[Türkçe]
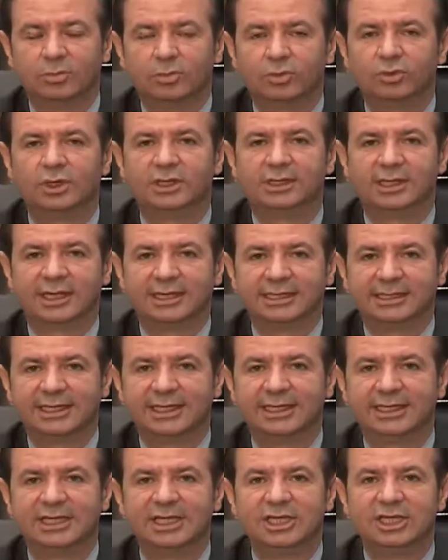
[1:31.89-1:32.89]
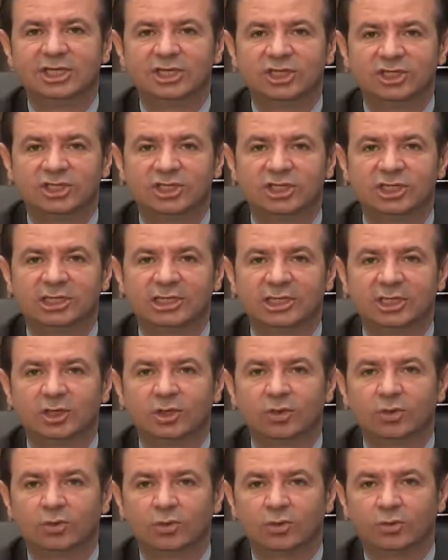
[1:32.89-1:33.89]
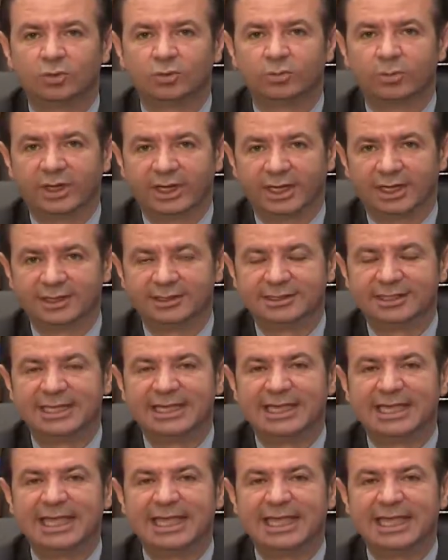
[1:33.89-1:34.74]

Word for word: Bu nedenle cildi kurutmayan,